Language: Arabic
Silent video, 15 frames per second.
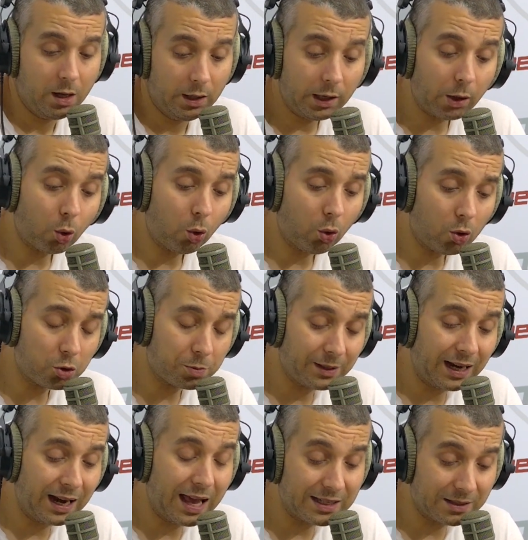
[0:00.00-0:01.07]
للخروج من
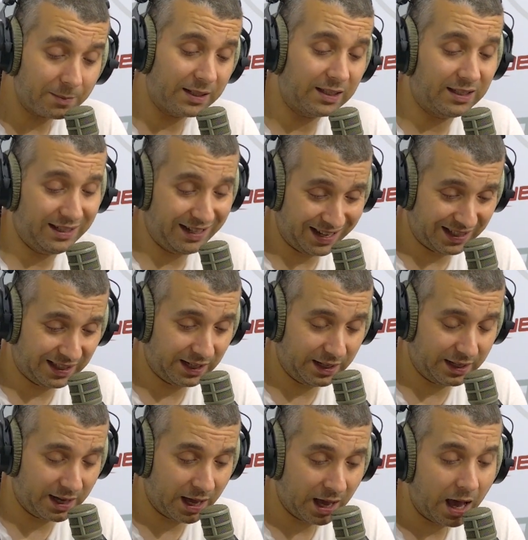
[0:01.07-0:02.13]
الأزمة
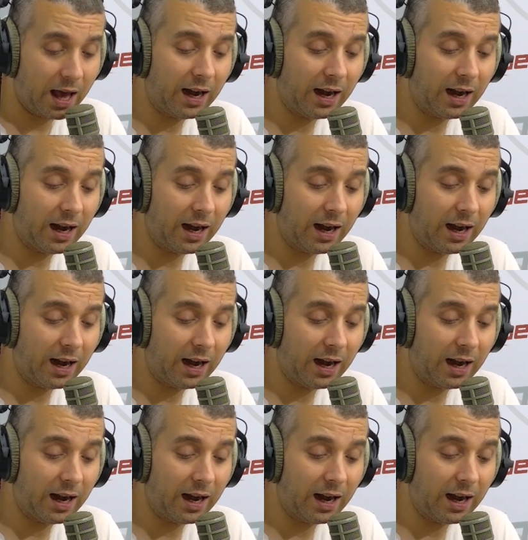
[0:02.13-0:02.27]
السياسية